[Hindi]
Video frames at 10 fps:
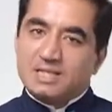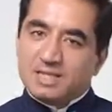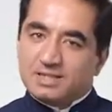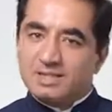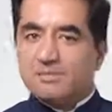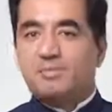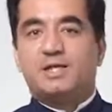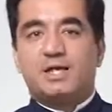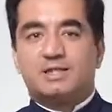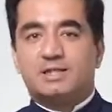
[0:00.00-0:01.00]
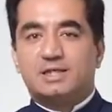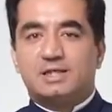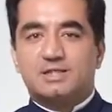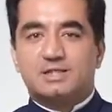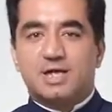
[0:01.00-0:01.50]
कितने बढ़िया
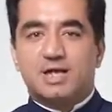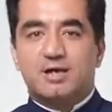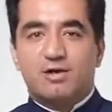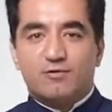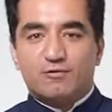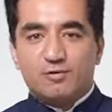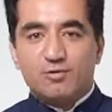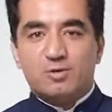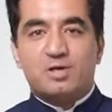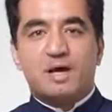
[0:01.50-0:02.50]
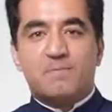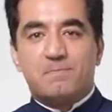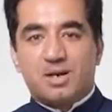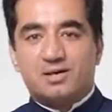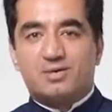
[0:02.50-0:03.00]
तरीके से फ्लूड या
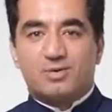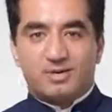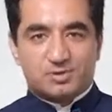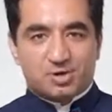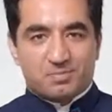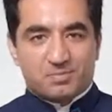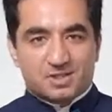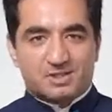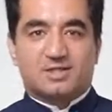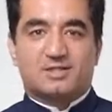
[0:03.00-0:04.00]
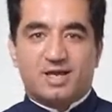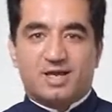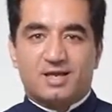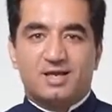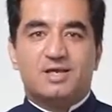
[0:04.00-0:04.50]
ब्लड को एब्जॉर्ब कर सकता
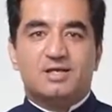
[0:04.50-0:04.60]
है